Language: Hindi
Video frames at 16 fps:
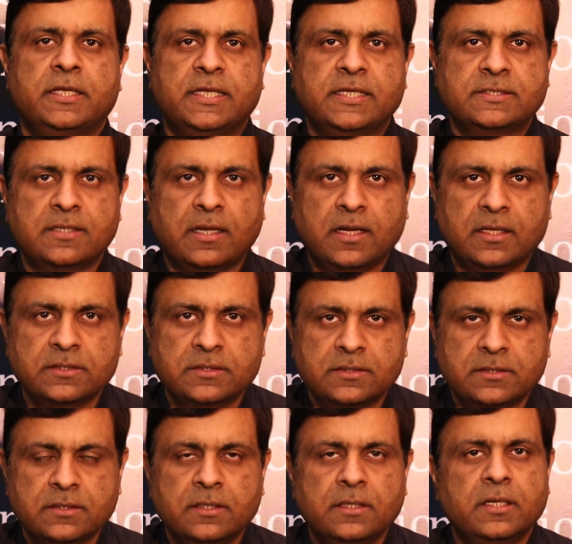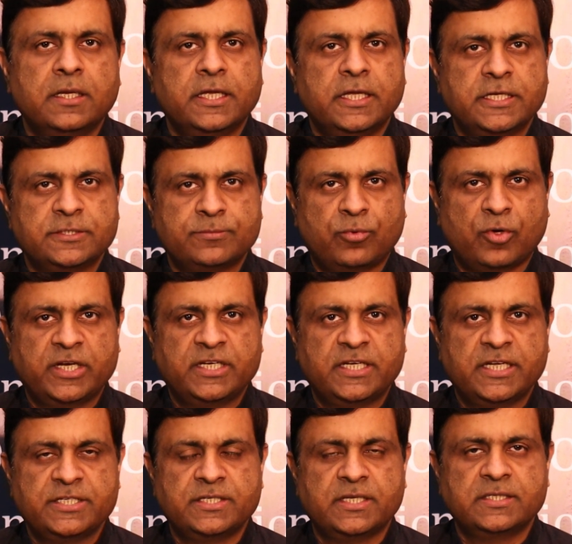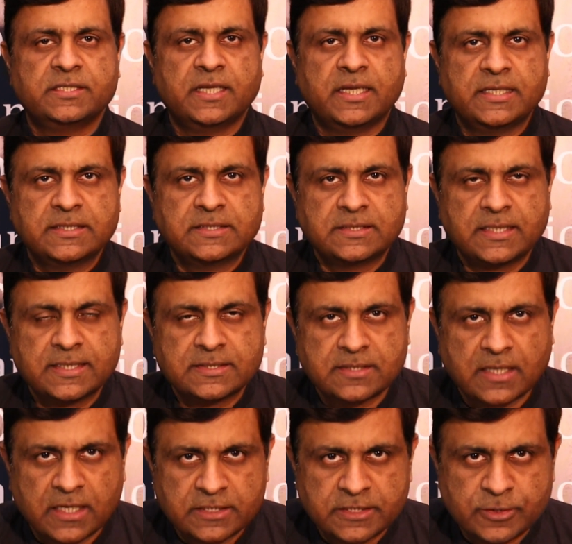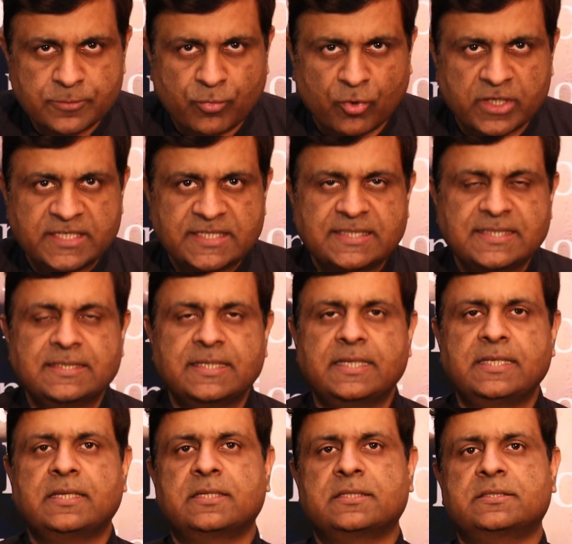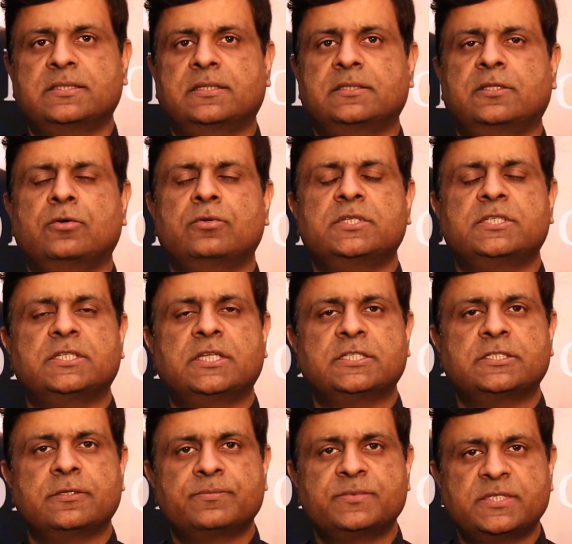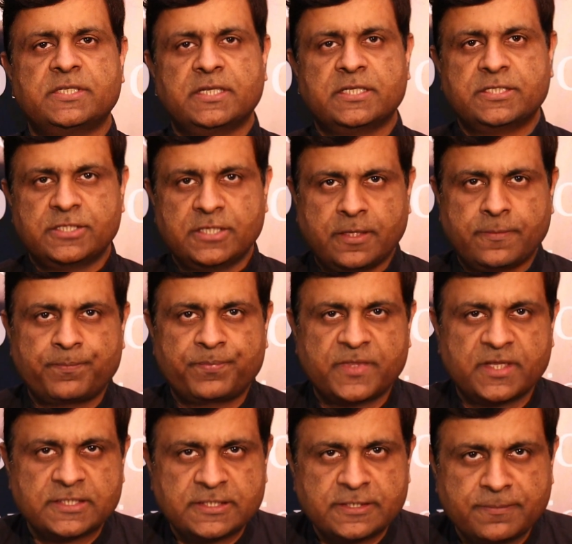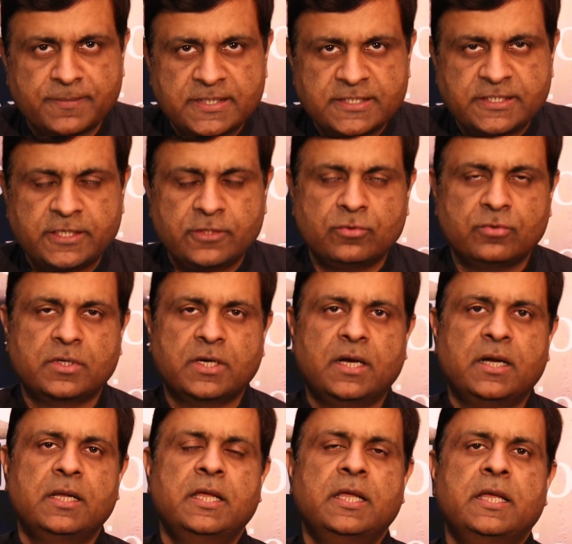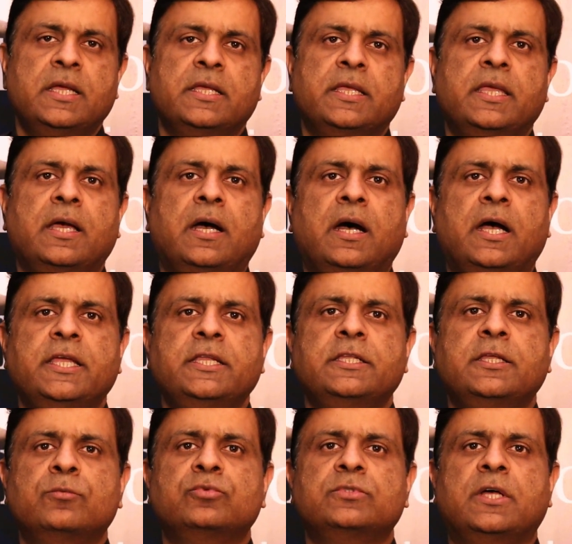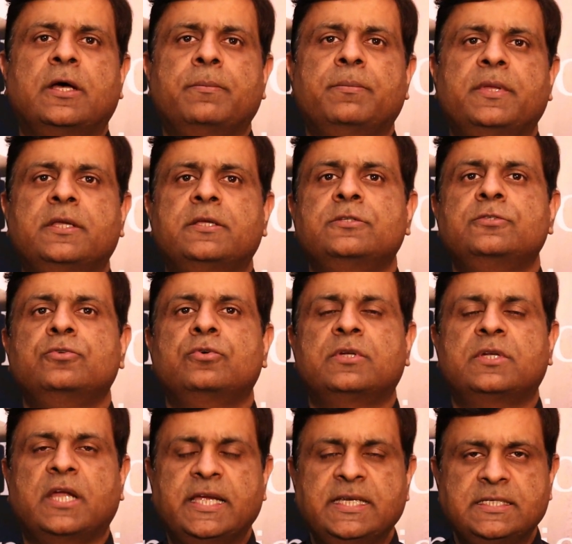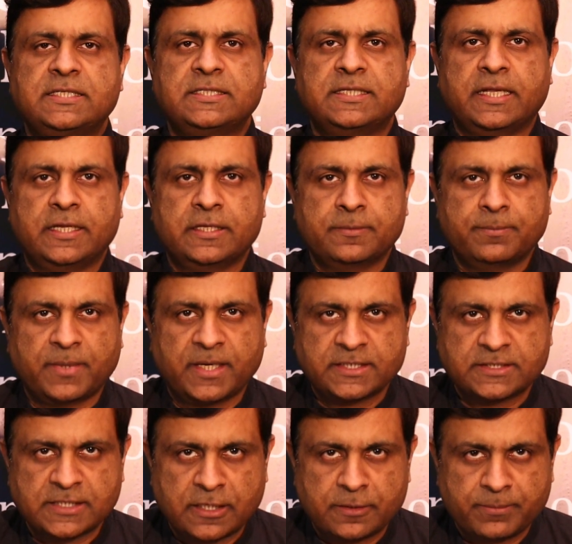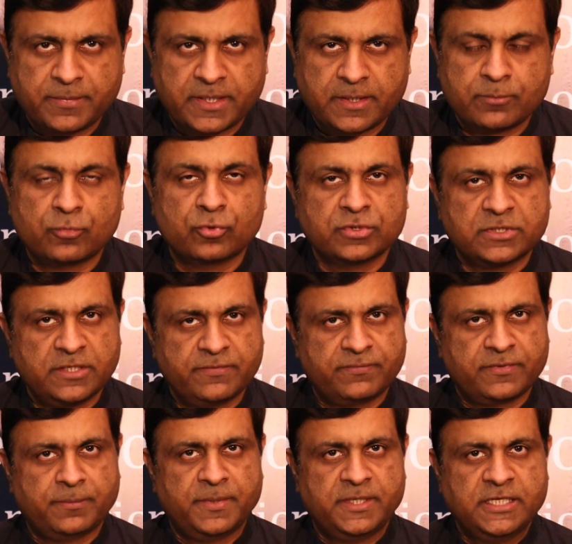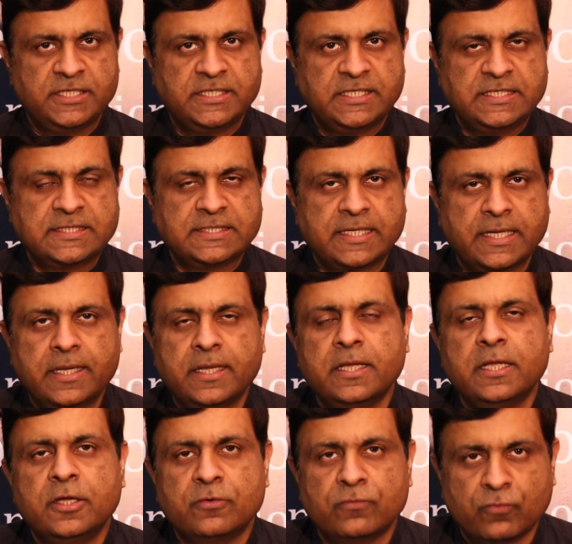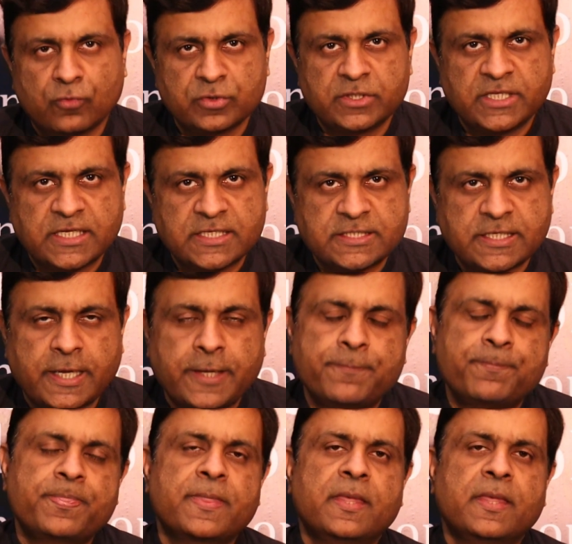के साथ एक्सप्लाइटेशन या इस्तेसाल की पॉलिसी नहीं रख सकता और इसका सबसे अच्छा तर्जमल ये होगा कि आयन के मुताबिक जो राइट्स हैं पाकिस्तान में मुख्तलिफ कम्यूनिटीज़ के वो दिए जाएँ